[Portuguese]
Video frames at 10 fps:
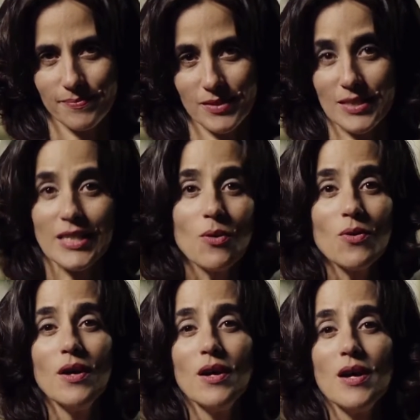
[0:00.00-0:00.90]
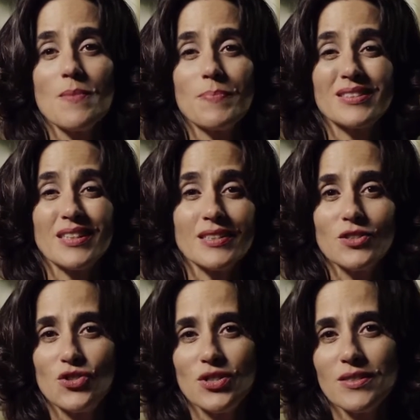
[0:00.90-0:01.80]
Senão, passaria
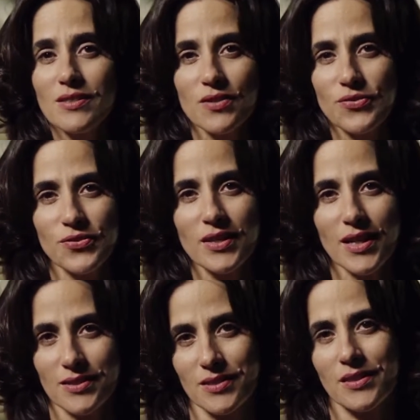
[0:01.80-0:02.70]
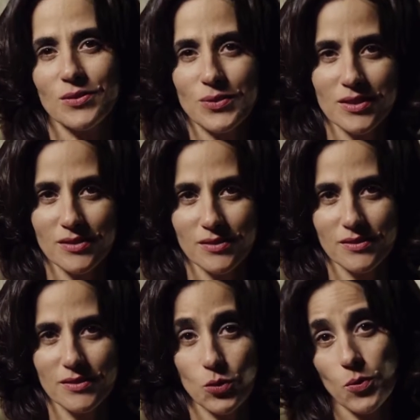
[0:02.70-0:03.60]
dias sem fim caçando-a.
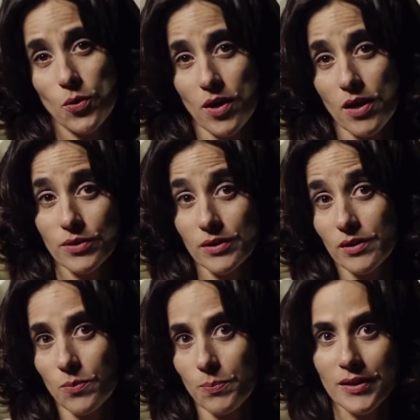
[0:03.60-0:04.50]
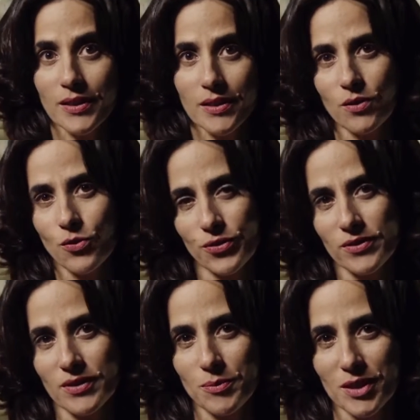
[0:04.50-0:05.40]
E o meu cão, então, perderia
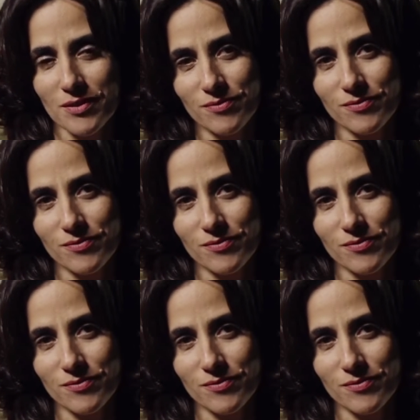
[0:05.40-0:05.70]
confiança em mim.